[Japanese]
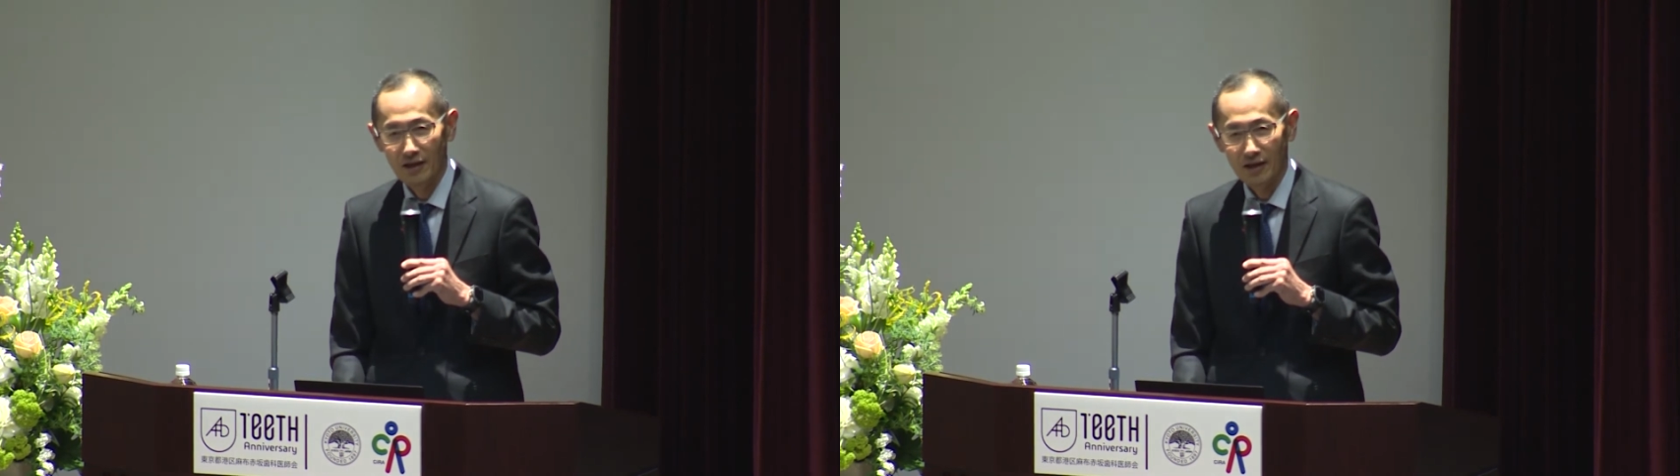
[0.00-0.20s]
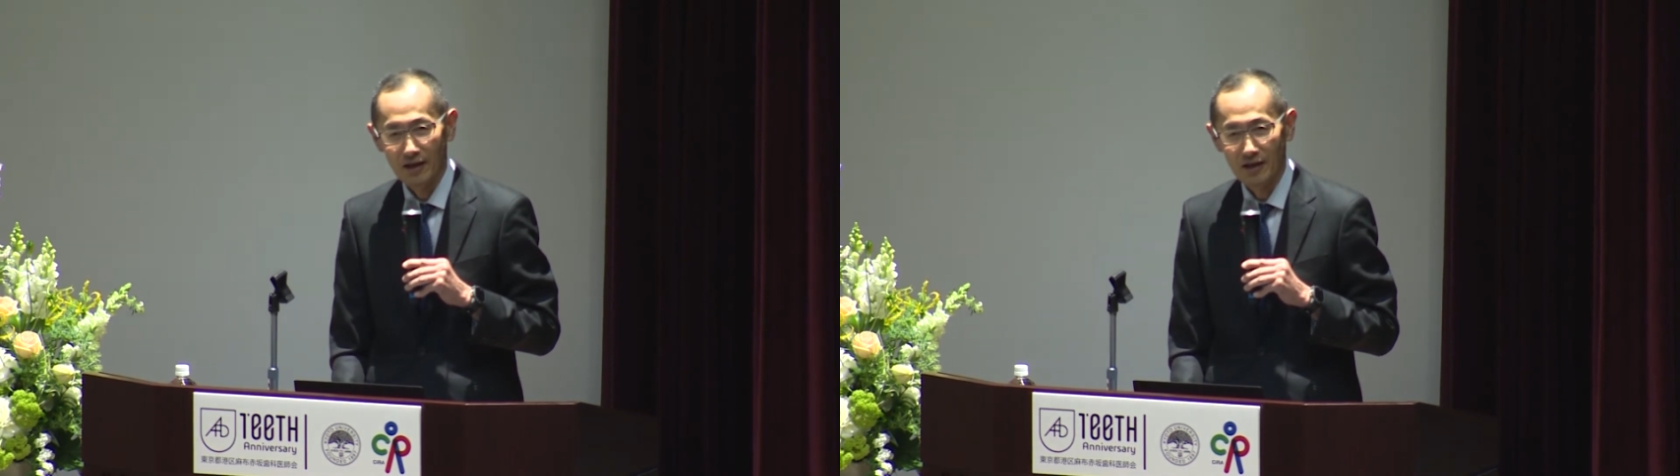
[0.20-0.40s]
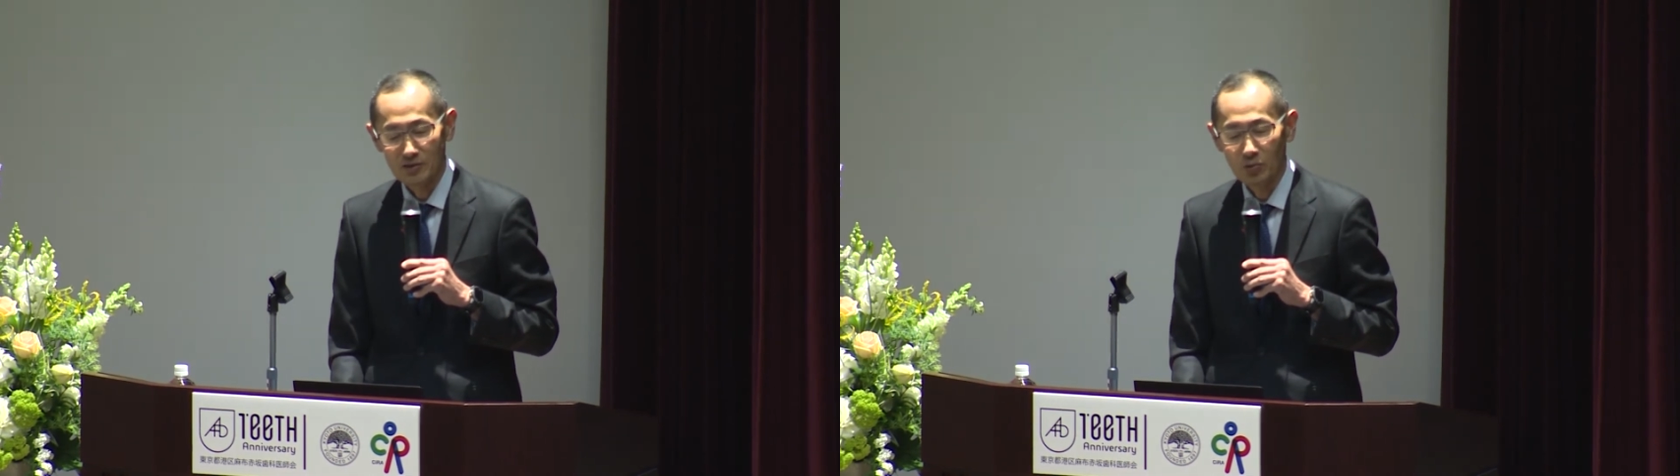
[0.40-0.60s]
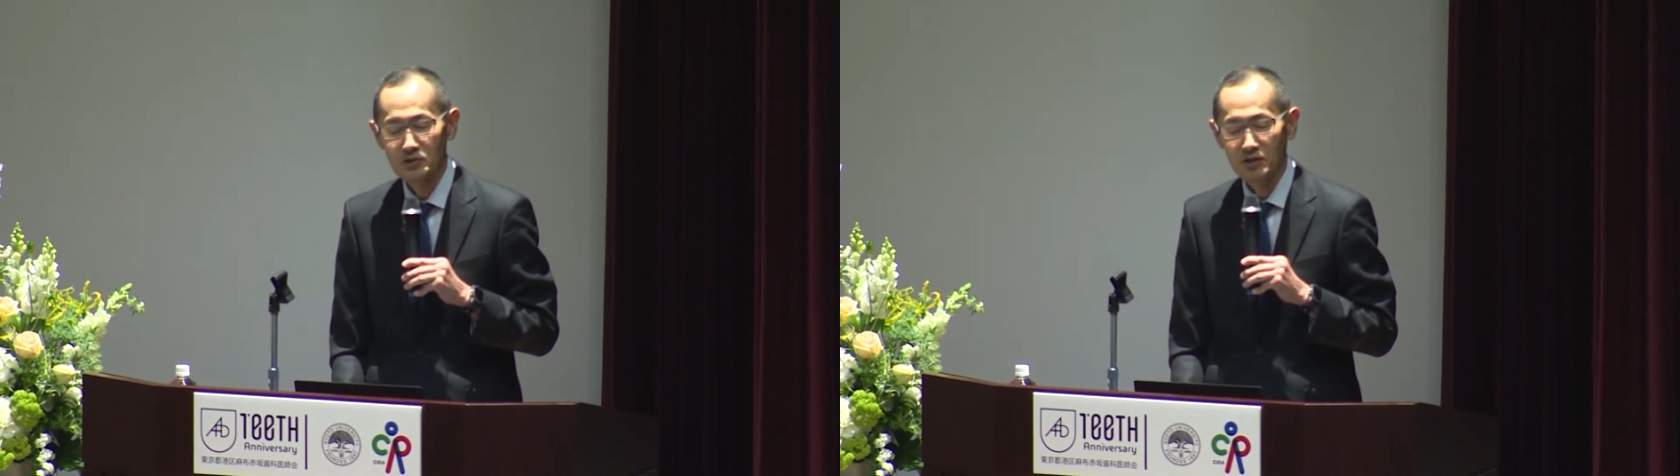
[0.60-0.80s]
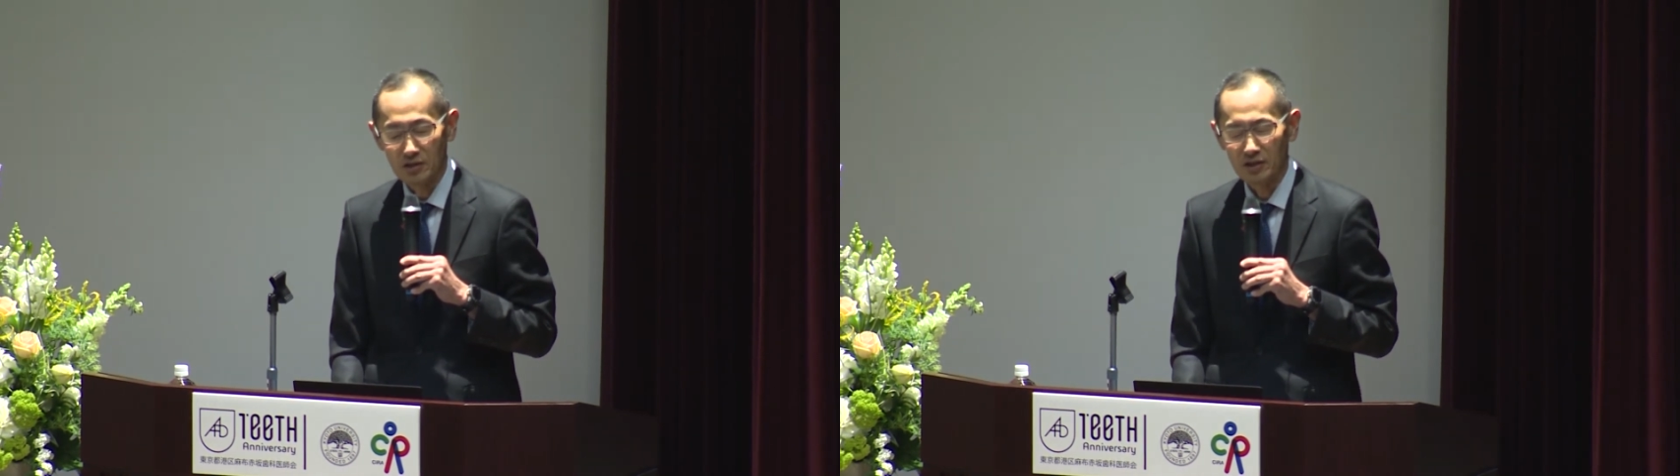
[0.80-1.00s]
あ正
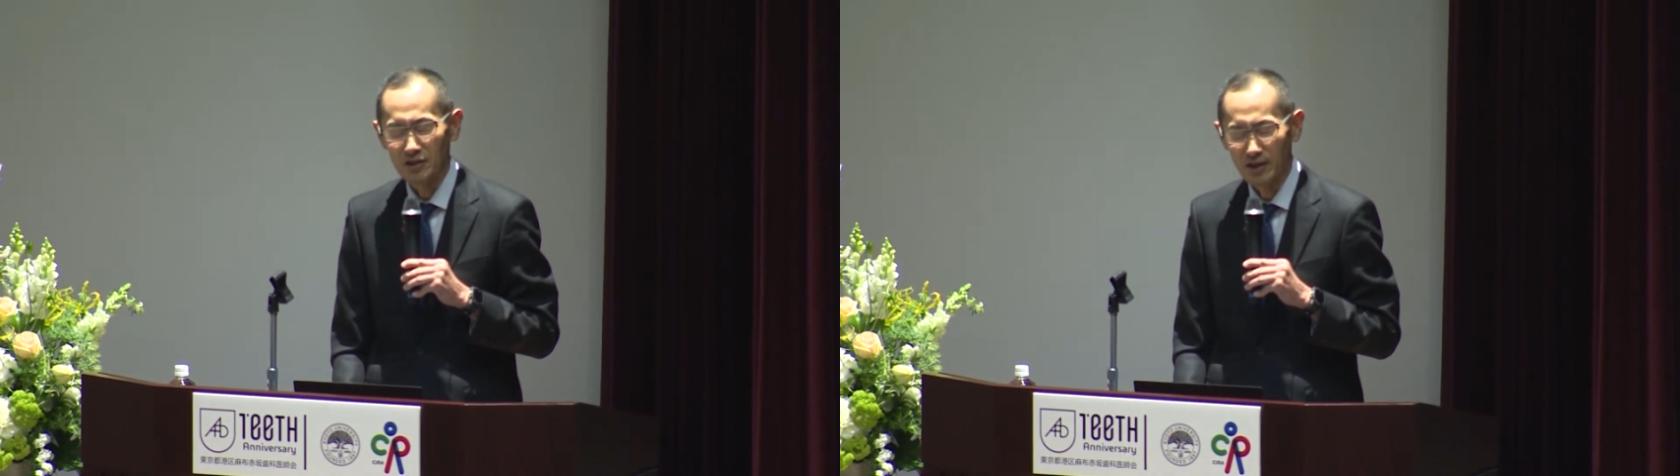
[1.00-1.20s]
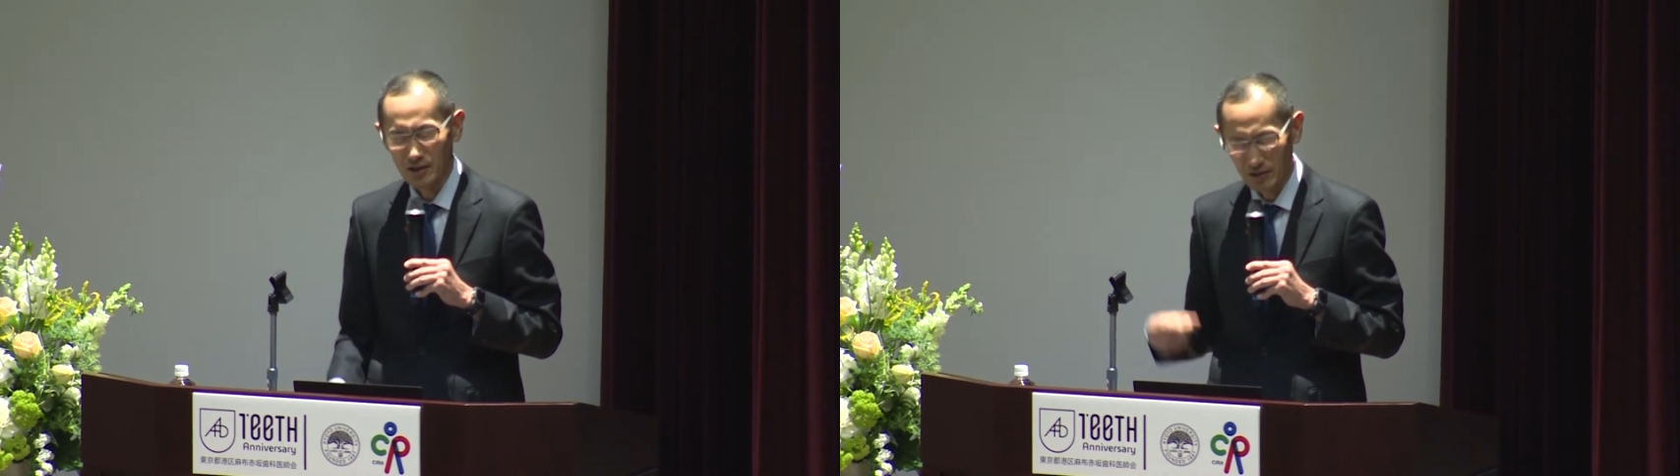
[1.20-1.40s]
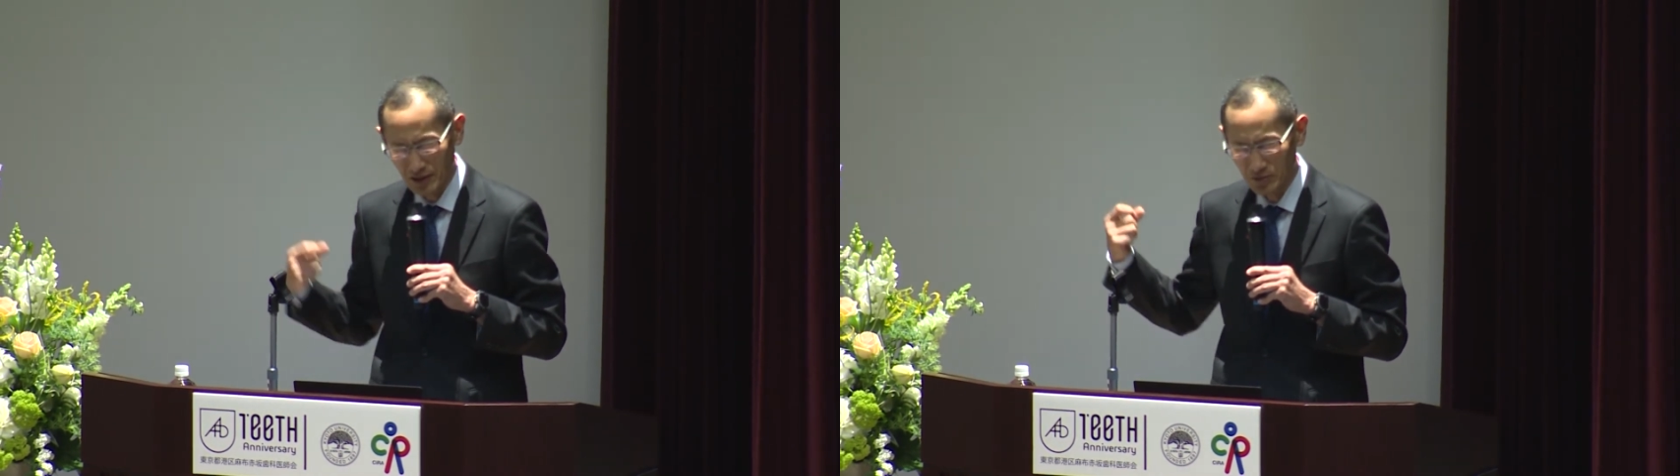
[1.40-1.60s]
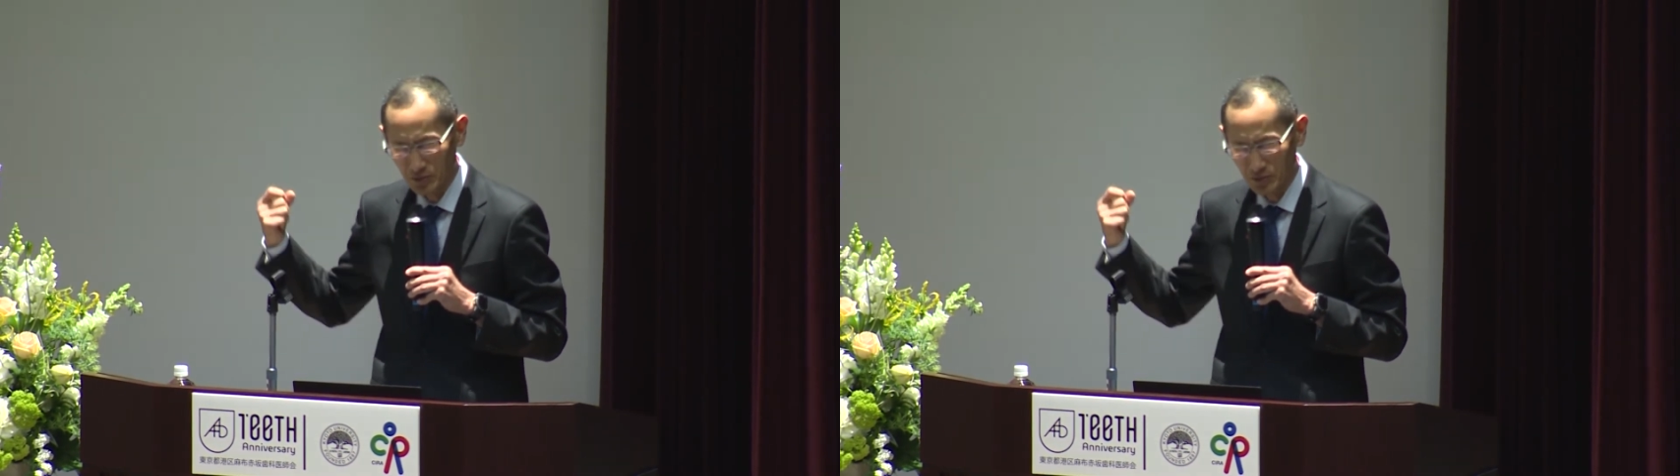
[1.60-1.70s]
直にいやあ